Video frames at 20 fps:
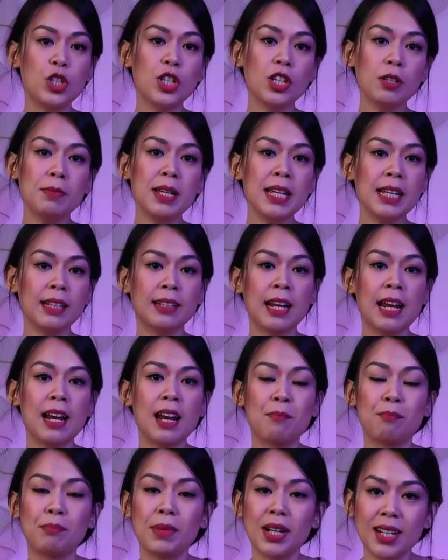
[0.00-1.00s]
chưa biết hay
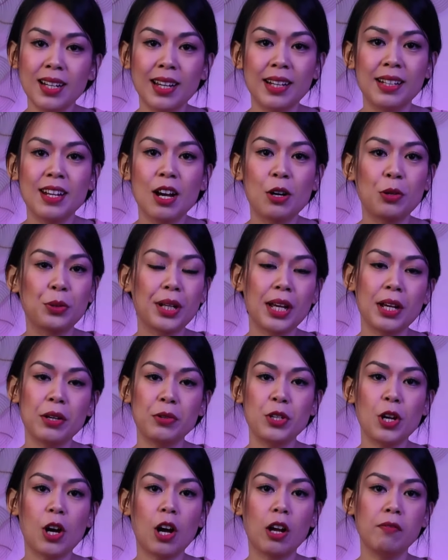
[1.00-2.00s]
là mới lần đầu
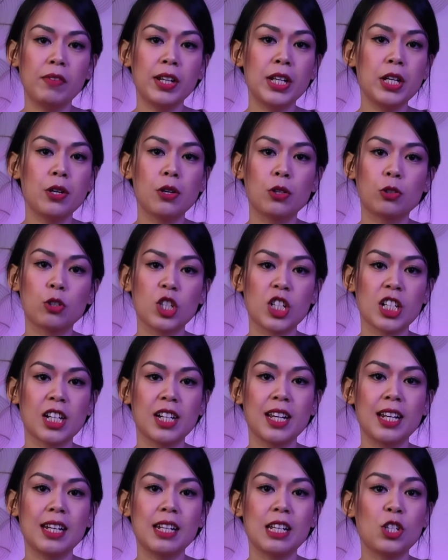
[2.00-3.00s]
theo dõi video của
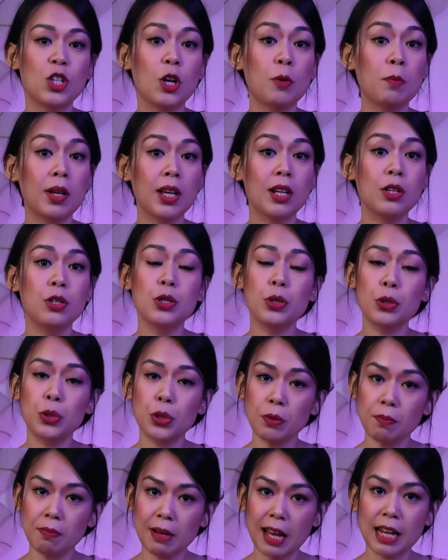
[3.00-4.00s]
Jennie thì trong kênh
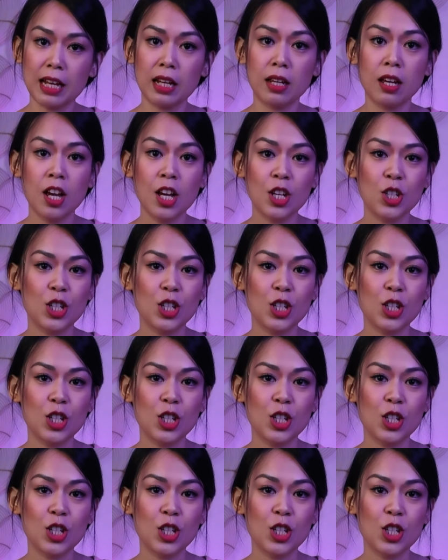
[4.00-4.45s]
YouTube này,